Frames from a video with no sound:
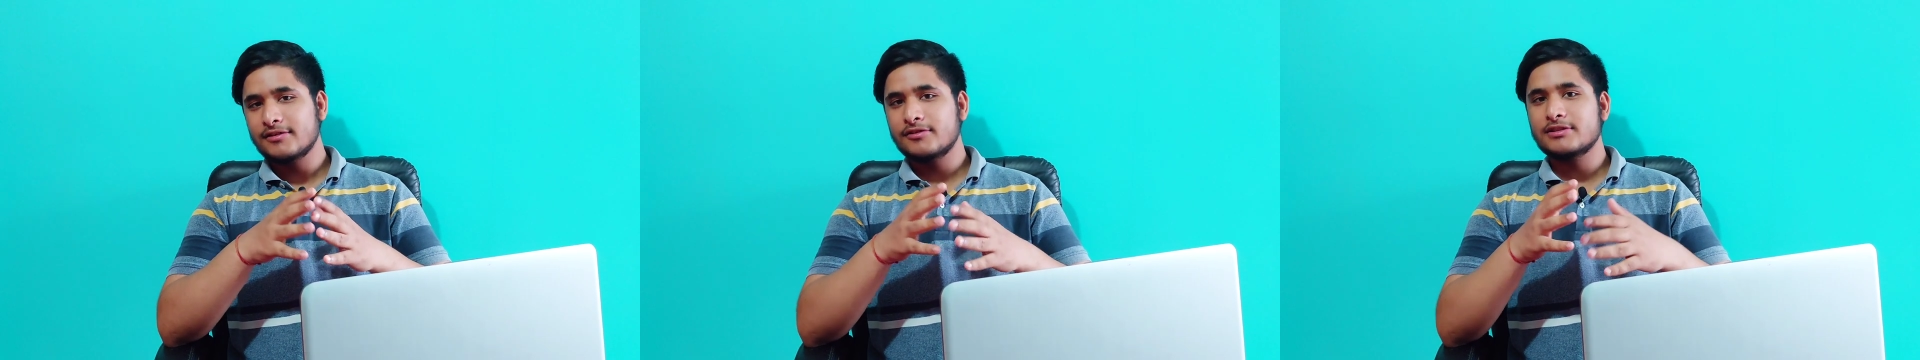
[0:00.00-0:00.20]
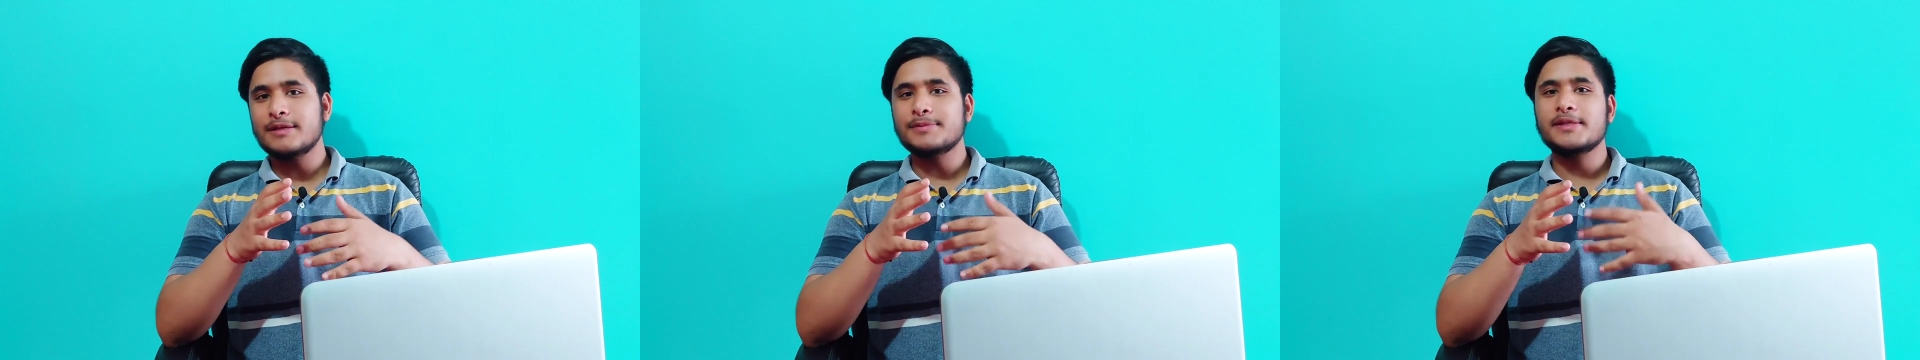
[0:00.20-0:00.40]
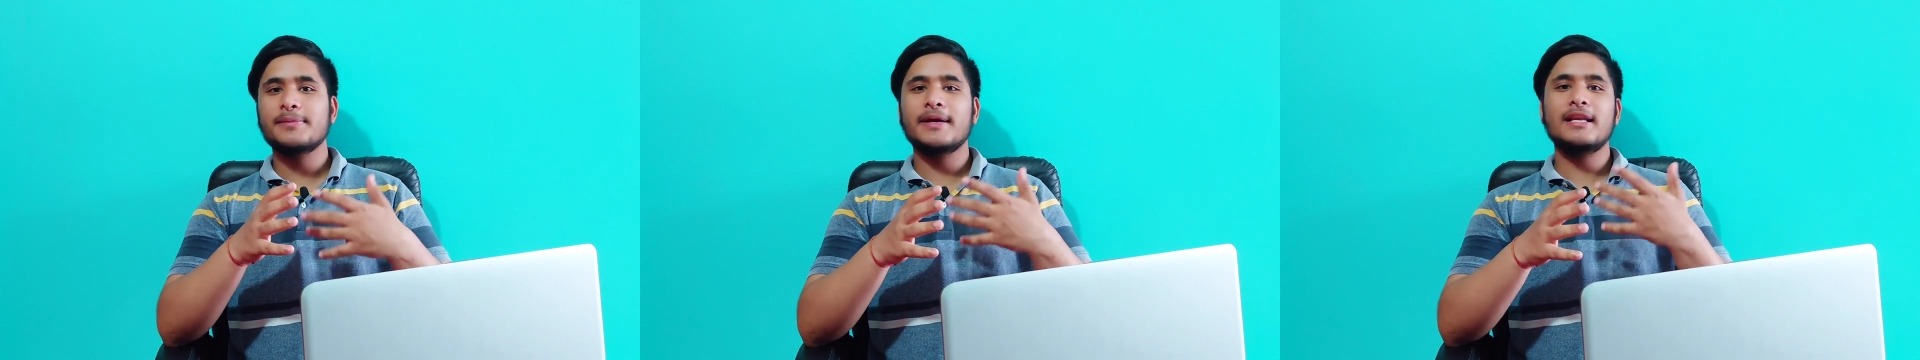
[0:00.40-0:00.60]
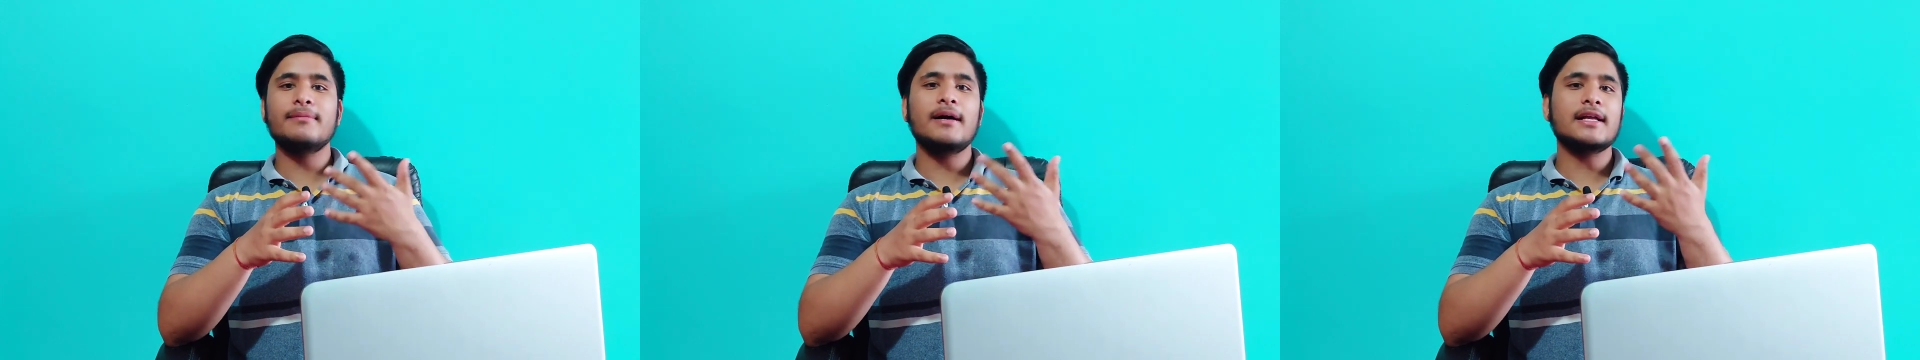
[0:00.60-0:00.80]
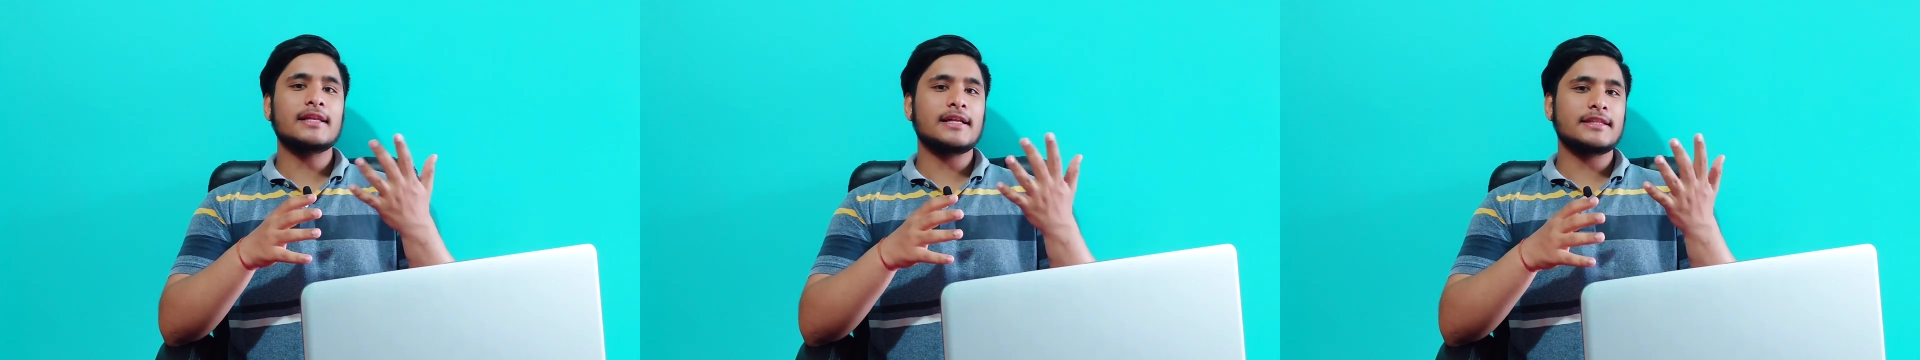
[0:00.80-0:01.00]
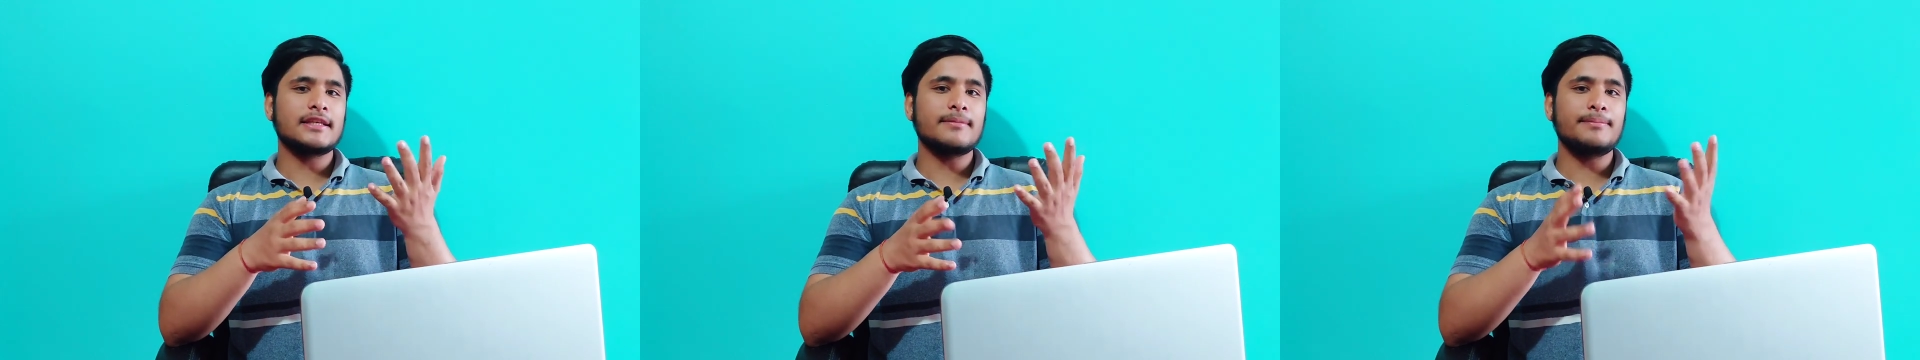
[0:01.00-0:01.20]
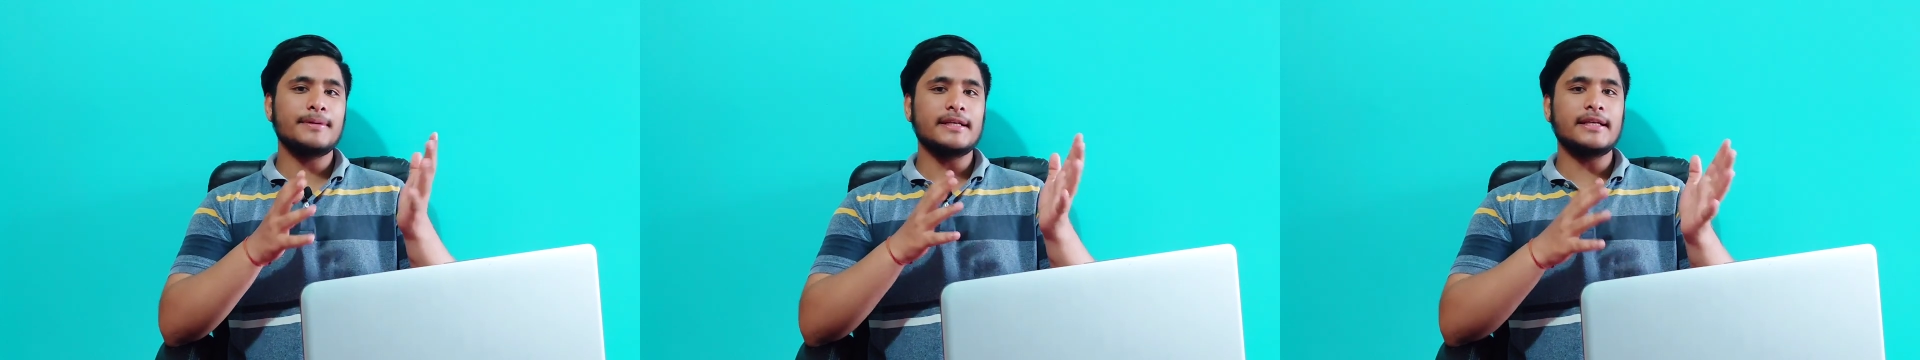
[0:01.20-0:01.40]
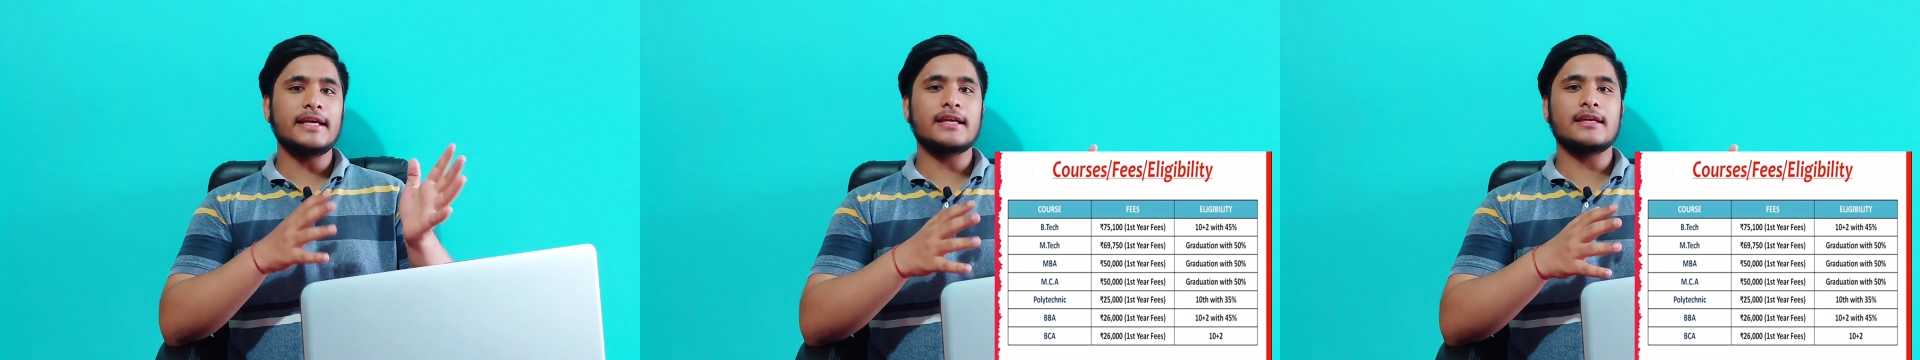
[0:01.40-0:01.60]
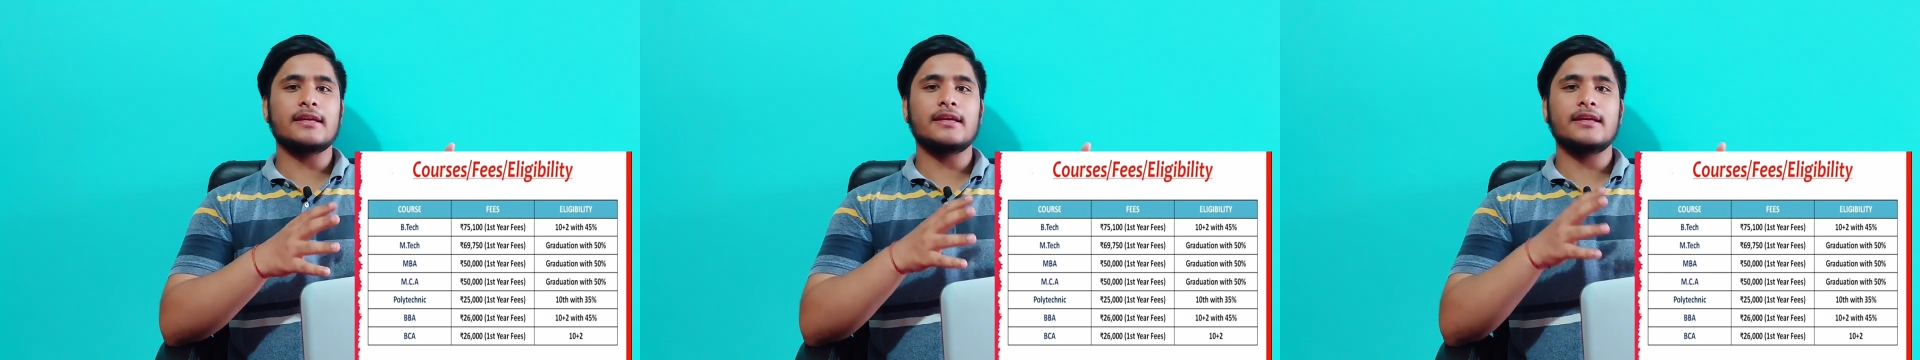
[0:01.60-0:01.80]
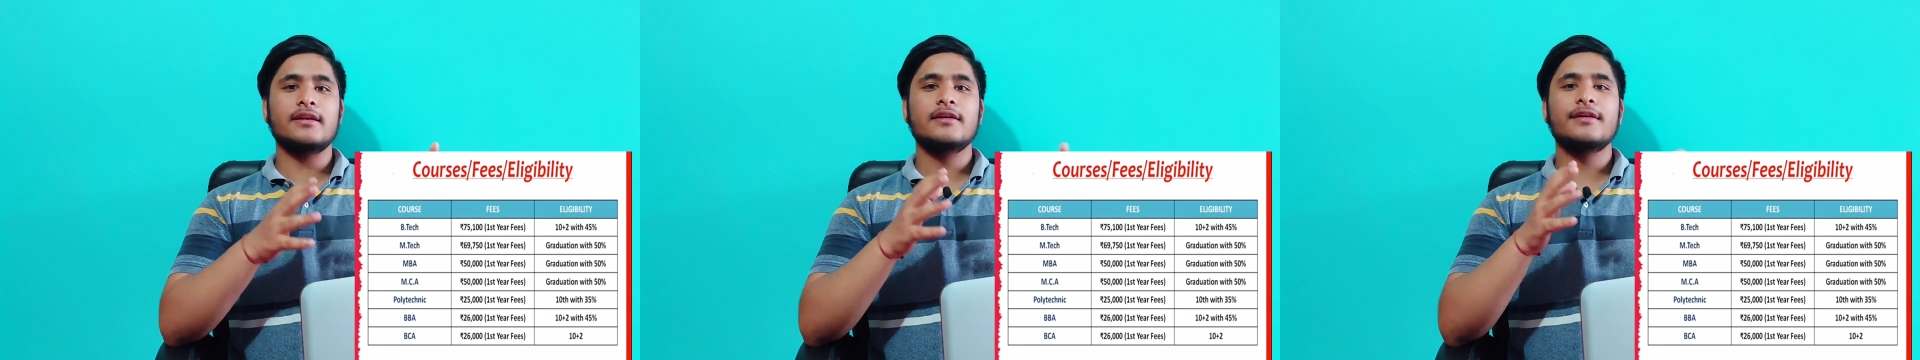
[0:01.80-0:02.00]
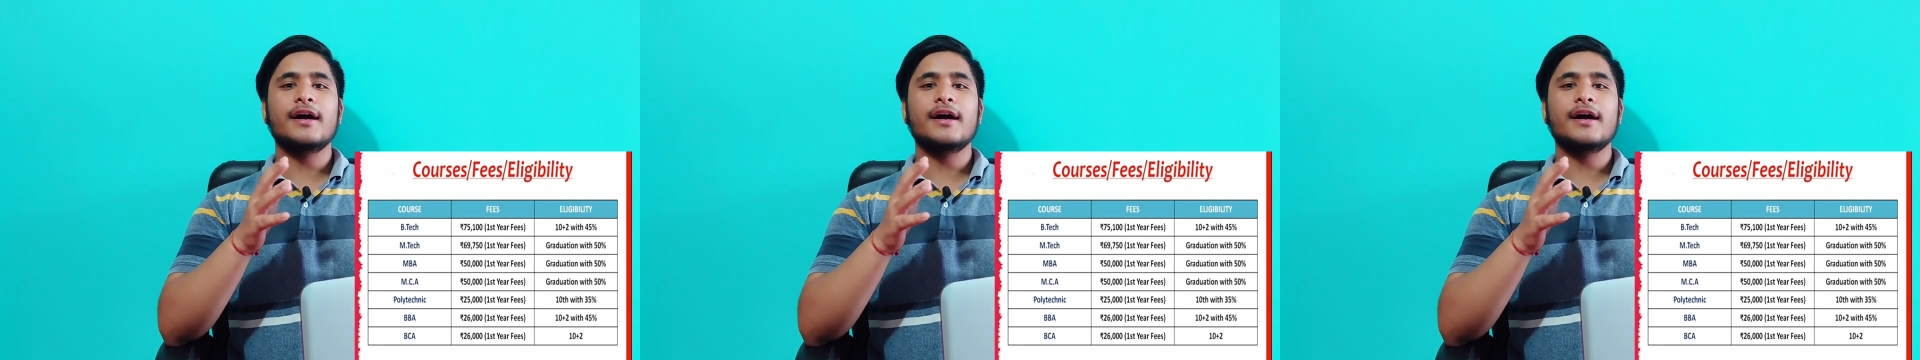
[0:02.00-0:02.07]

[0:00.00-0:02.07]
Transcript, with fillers: तो सबसे पहले बात आती है बीटेक की